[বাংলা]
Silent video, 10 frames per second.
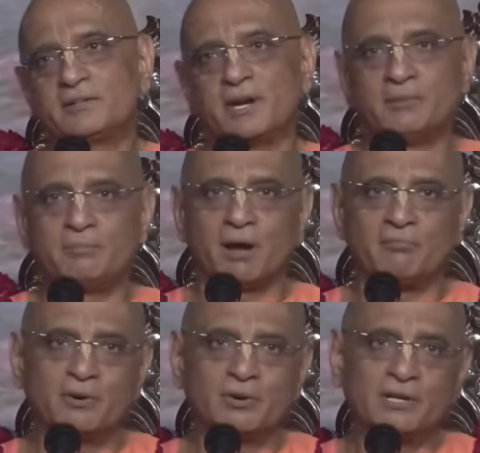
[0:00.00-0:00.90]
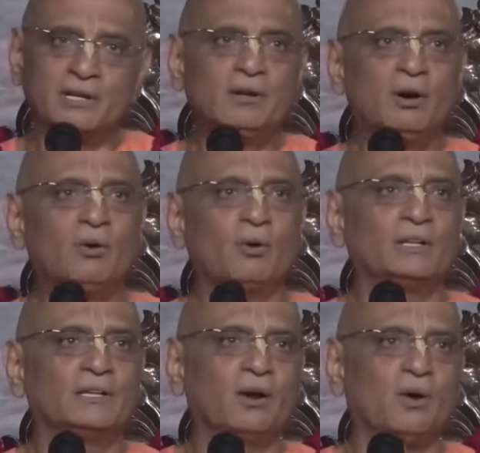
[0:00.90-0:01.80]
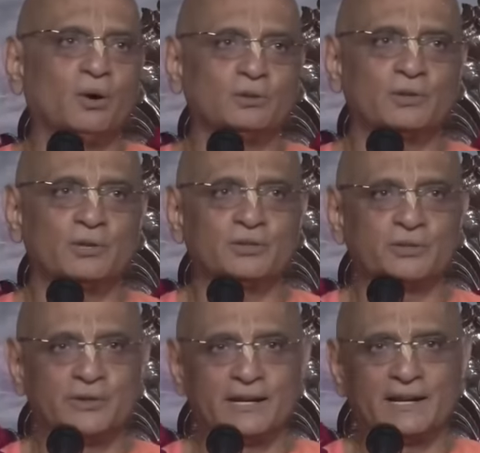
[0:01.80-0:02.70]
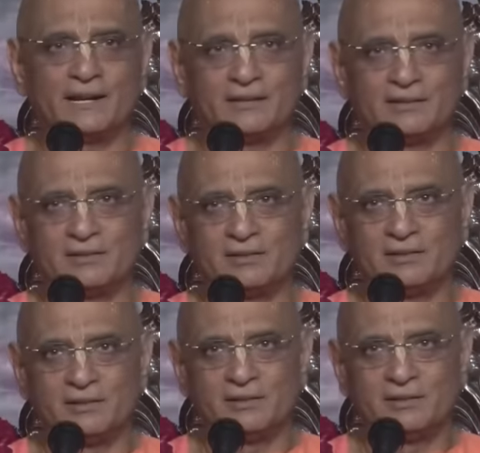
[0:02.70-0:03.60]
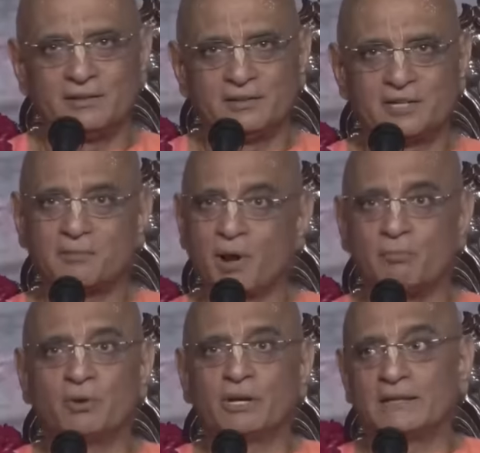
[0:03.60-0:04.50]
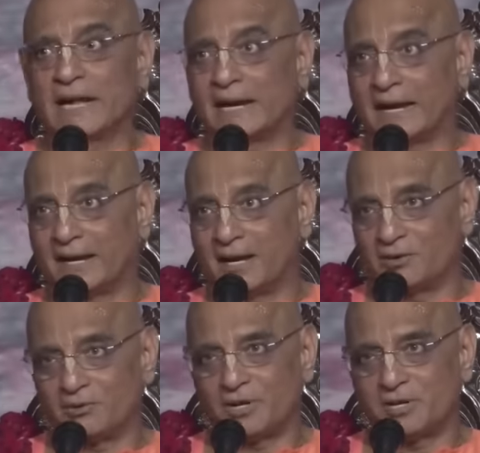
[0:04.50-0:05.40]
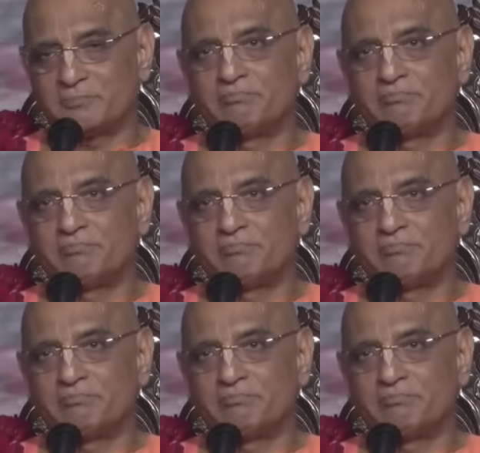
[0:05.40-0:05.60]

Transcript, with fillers: সেই ব্রাহ্মণটি ওখান থেকে অন্তর্হিত হয়ে গেলেন সেই ব্রাহ্মণকে দেখা গেল না